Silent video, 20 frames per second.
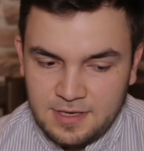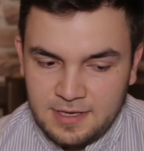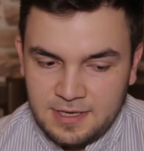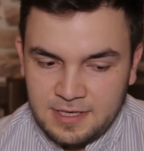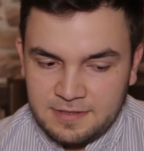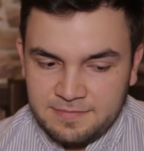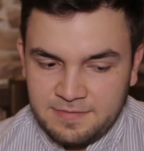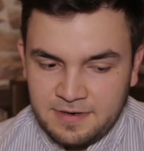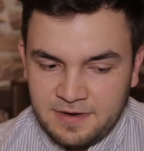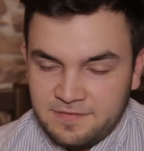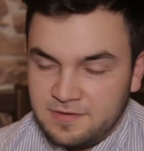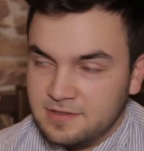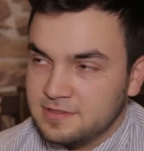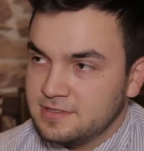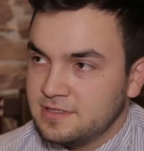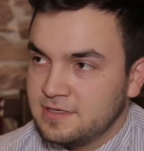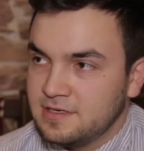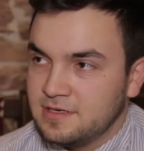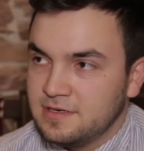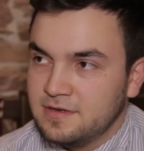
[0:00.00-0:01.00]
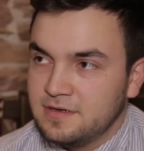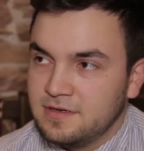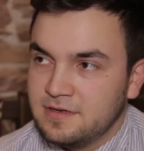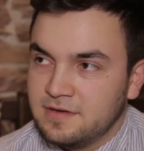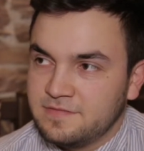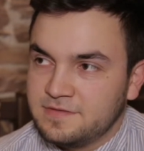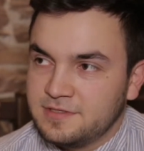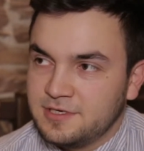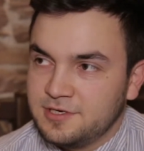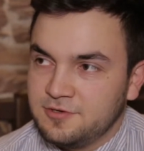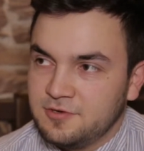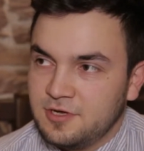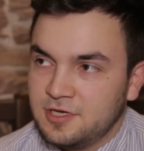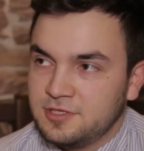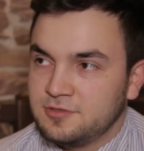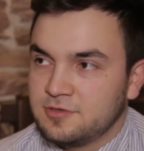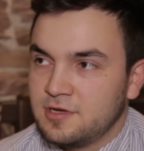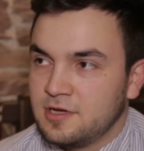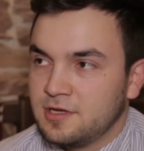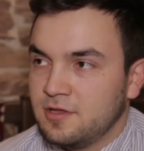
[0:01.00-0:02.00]
Отправился в Среднюю
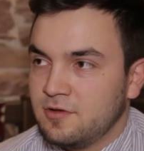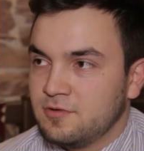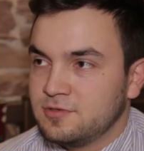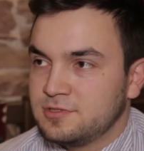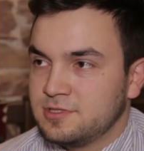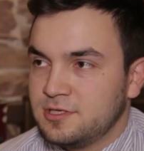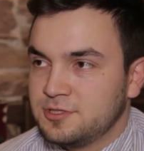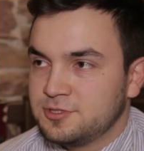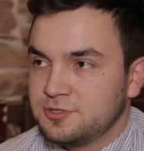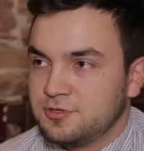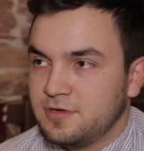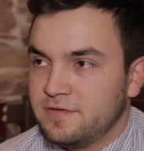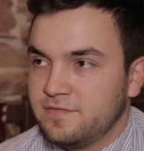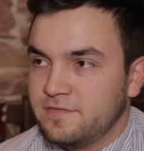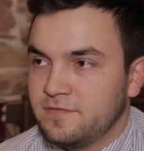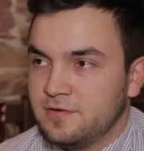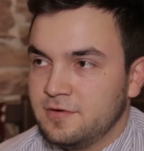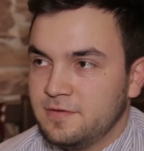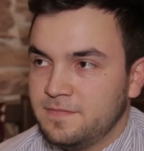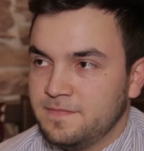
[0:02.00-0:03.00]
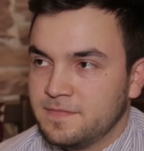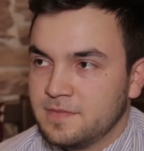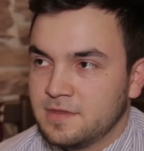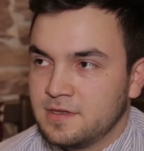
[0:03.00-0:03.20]
Азию, когда узнал, что его